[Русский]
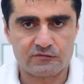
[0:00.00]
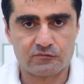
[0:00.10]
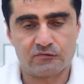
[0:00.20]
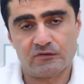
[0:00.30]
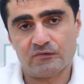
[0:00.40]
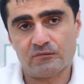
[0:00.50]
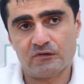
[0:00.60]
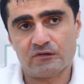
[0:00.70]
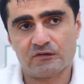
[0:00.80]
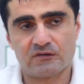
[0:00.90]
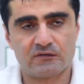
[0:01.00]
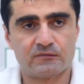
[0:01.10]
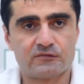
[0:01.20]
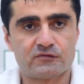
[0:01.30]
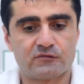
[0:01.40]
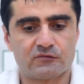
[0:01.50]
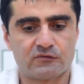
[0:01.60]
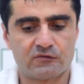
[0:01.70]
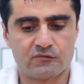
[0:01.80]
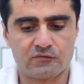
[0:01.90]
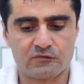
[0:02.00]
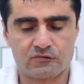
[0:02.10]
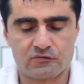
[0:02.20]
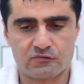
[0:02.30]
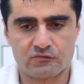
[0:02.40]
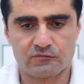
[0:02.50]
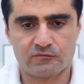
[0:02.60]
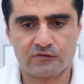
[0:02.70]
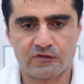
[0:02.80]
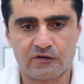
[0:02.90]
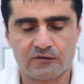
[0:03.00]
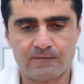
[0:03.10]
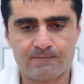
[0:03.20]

Но ну, тем не менее, как бы все равно, я думаю, что выиграли